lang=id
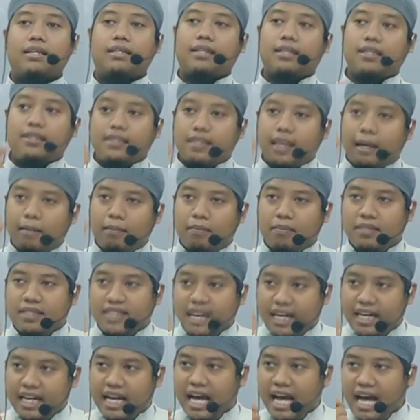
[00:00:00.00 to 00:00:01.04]
tetap
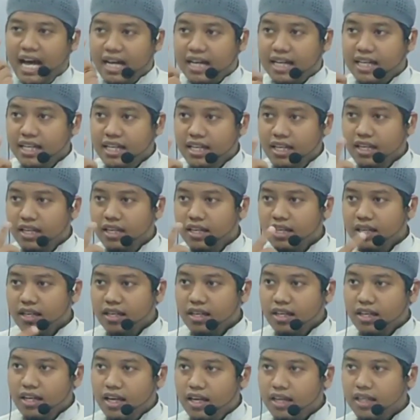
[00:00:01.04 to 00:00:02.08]
jaga aki
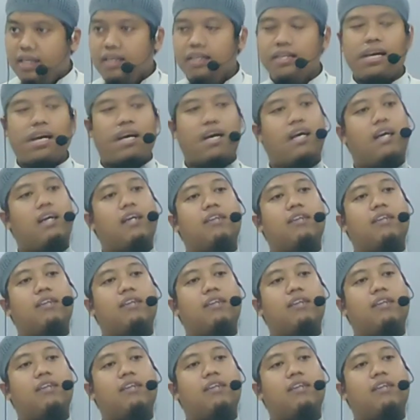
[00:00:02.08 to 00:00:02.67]
kita